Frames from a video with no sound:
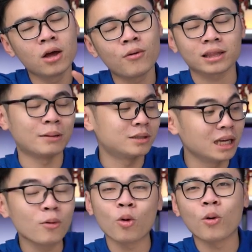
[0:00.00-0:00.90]
Hoặc thậm
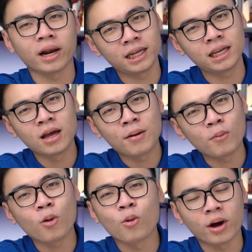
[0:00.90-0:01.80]
chí bộ nguồn đi,
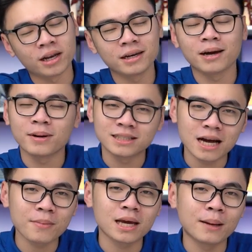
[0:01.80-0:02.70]
bộ nguồn được mình
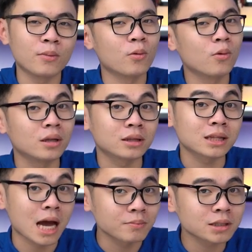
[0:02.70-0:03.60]
trang bị là bộ nguồn
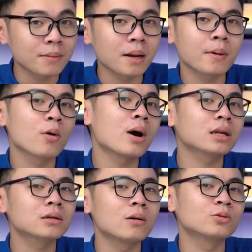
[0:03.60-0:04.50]
tám trăm năm mươi oát
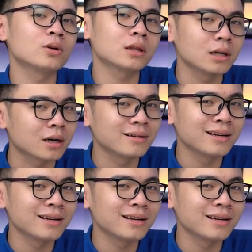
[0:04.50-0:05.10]
công suất thực.